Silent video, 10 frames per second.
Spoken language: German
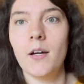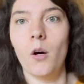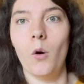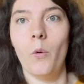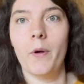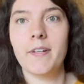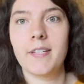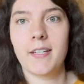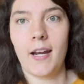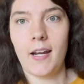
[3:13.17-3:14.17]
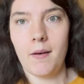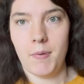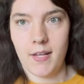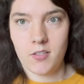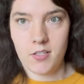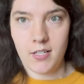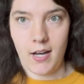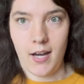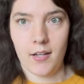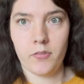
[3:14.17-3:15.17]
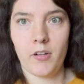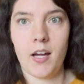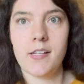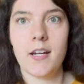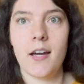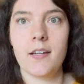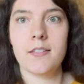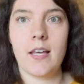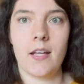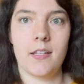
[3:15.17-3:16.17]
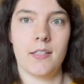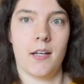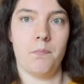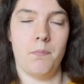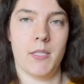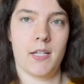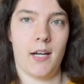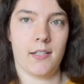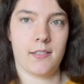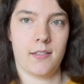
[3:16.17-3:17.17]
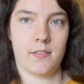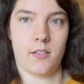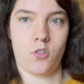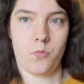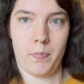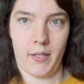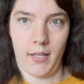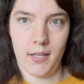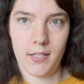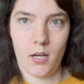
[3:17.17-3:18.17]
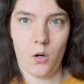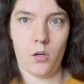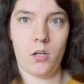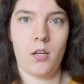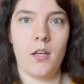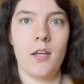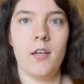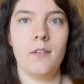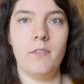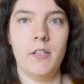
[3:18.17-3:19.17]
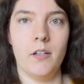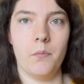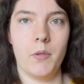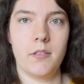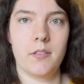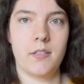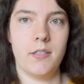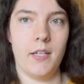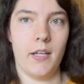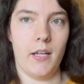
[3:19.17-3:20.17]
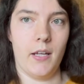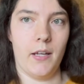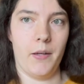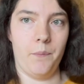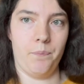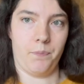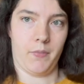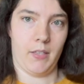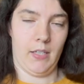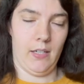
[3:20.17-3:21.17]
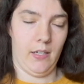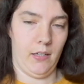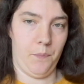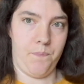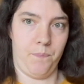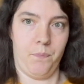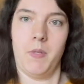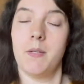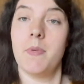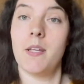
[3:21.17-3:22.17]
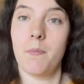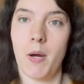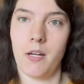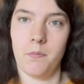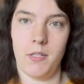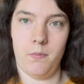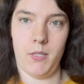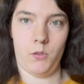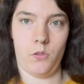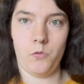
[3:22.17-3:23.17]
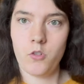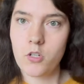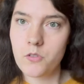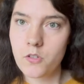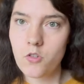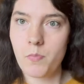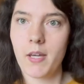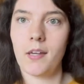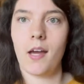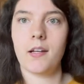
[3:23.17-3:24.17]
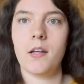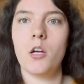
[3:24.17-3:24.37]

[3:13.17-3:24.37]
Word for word: Und dann am letzten Tag, freitags, hatte ich dann mittags das Gespräch auch wieder mit dem, ähm, mit dem Mitarbeiter, mit dem ich auch das Vorstellungsgespräch hatte.